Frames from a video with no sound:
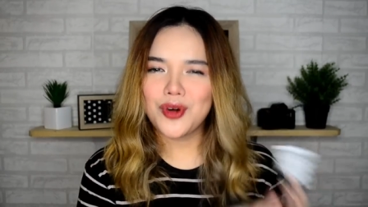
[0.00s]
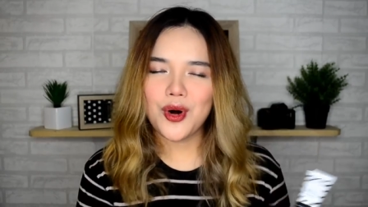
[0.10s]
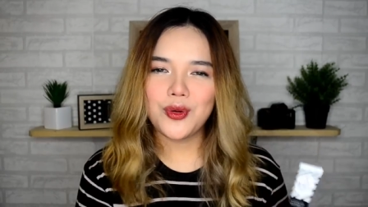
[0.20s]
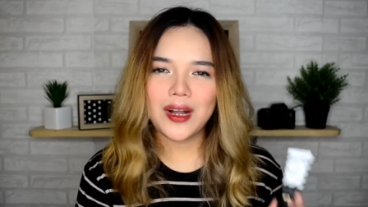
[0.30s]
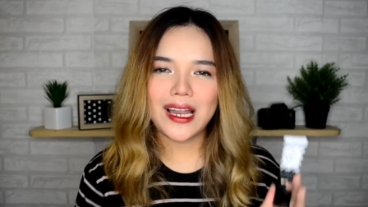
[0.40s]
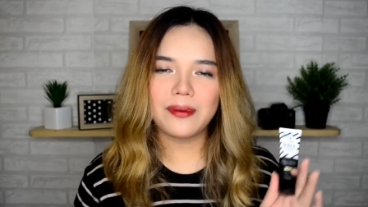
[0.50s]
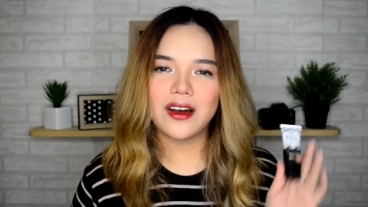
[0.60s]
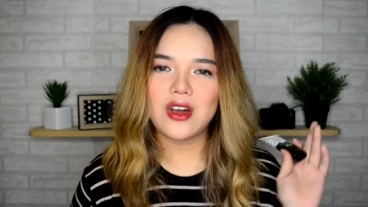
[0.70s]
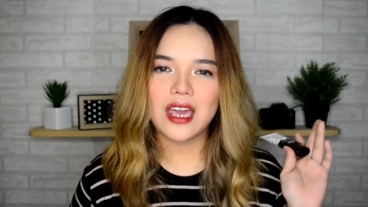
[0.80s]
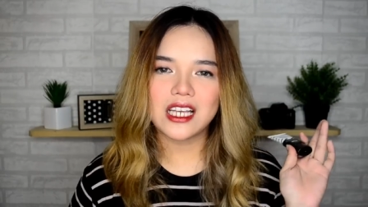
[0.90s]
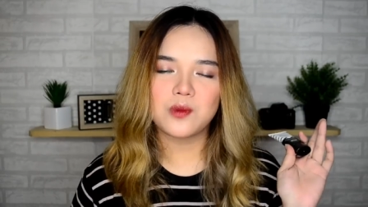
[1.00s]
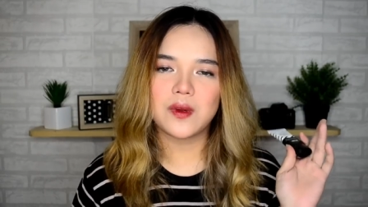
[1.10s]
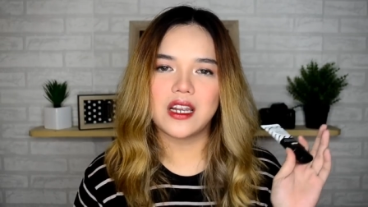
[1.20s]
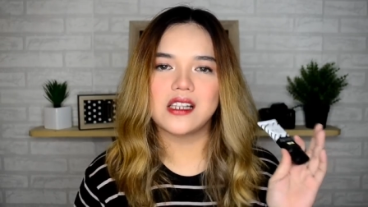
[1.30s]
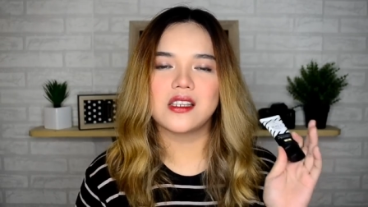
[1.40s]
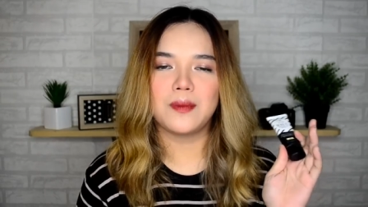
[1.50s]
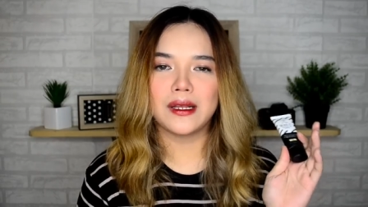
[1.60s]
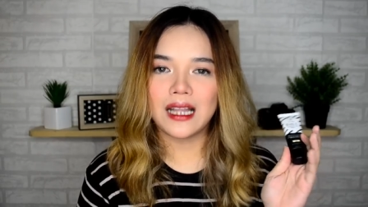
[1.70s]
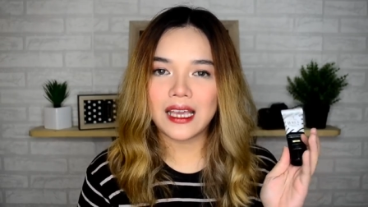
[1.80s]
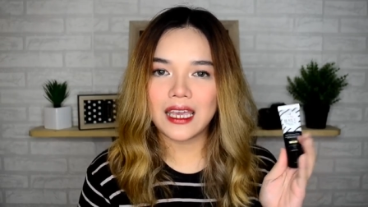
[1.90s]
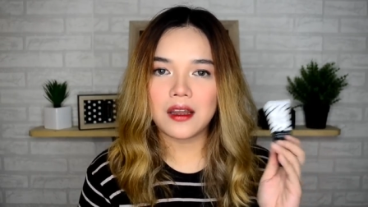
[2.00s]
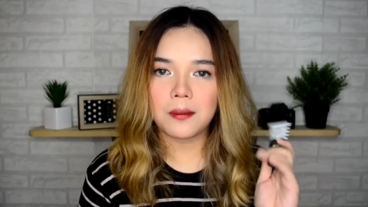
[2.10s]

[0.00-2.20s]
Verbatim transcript: kung wala pa kayong experience sa paglagay